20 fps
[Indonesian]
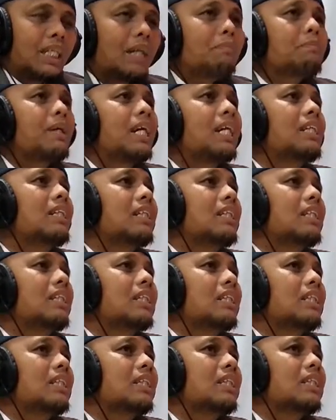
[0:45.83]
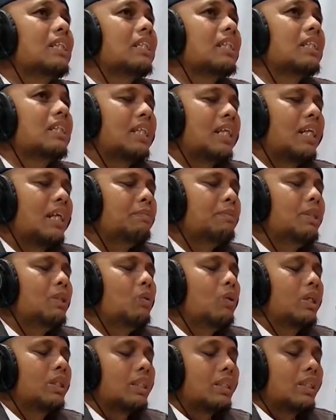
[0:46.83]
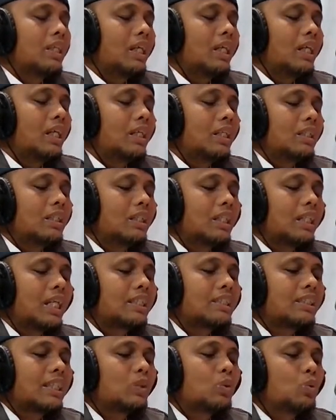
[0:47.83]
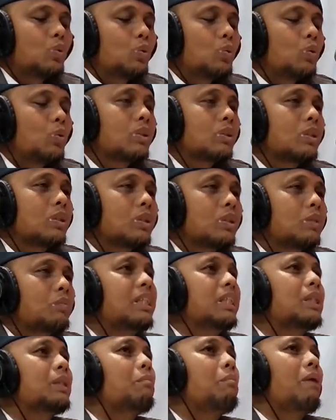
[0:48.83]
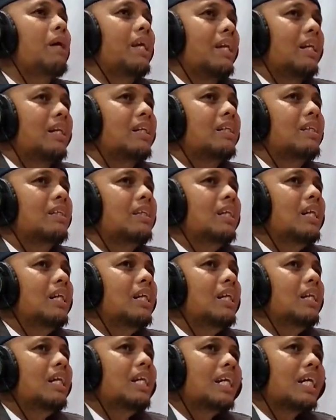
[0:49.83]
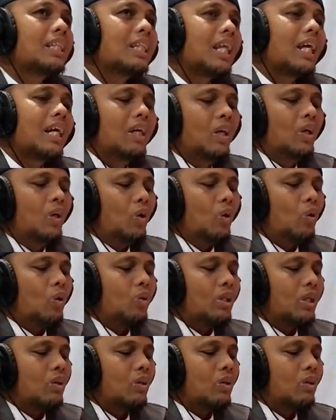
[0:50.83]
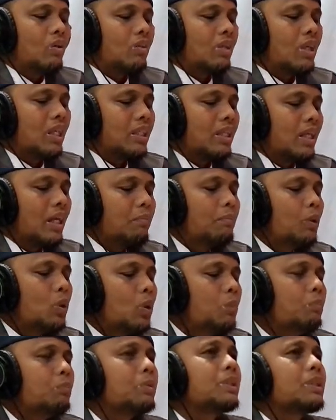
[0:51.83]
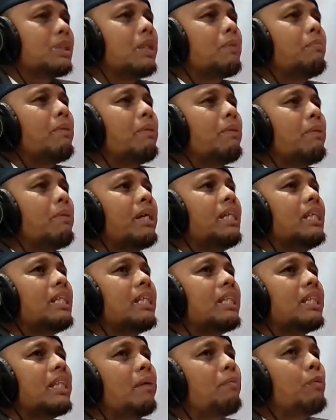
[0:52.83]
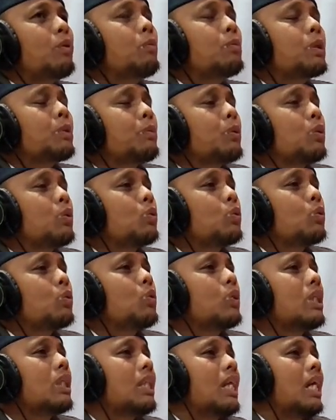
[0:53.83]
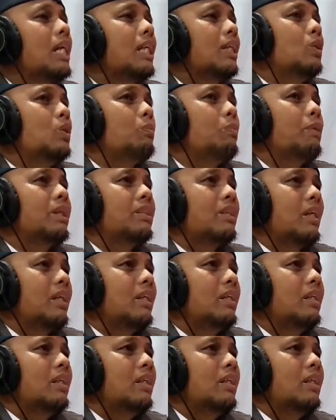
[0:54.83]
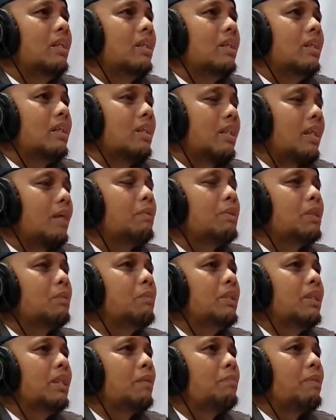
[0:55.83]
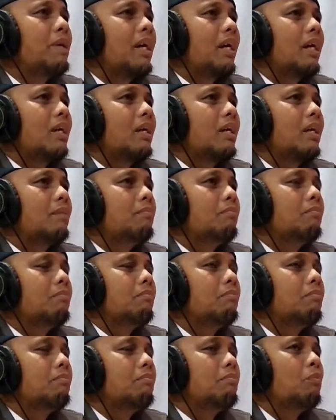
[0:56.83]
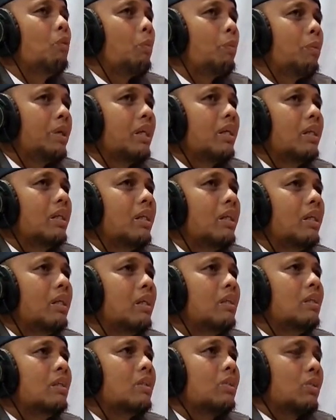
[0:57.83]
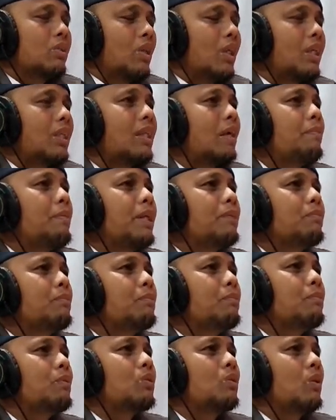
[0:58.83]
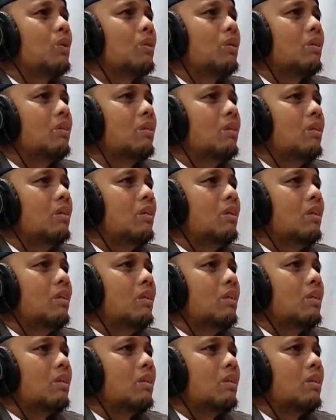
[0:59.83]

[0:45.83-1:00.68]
menanamkan dalam jiwa kita rasa syukur semakin tebal. Lihatlah orang-orang yang belum sebaik kita, belum seberuntung kita kehidupannya kita masih mending pakai mobil, saudara kita pakai motor,